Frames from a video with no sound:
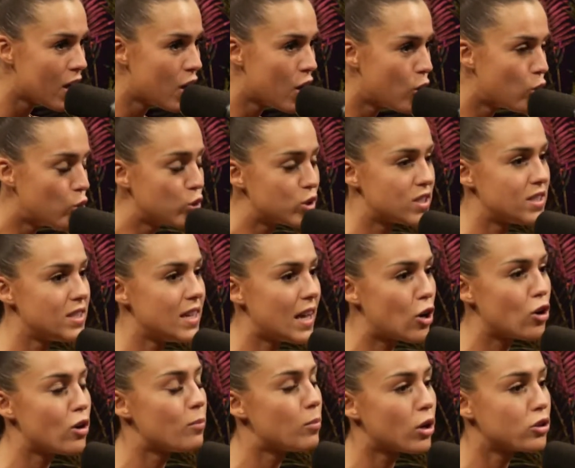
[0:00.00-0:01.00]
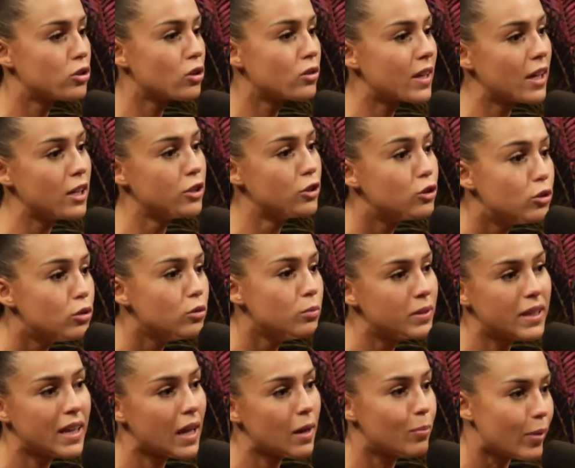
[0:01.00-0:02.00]
ou si elle a un bâton dans le cul puis
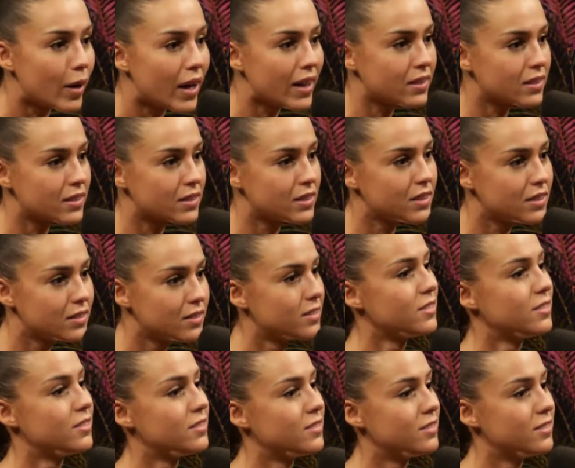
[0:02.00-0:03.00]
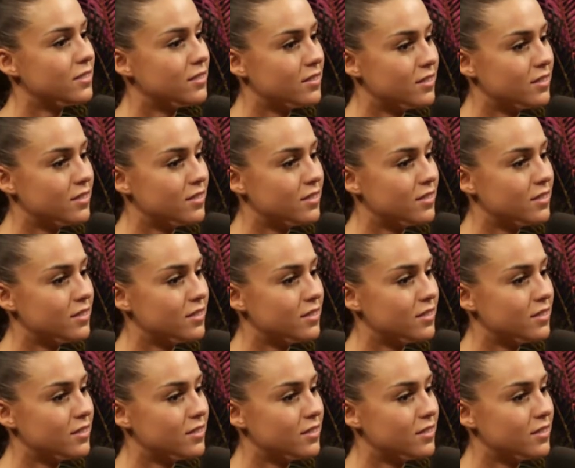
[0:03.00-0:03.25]
qu'elle est plate, tu sais. Ben, tu vois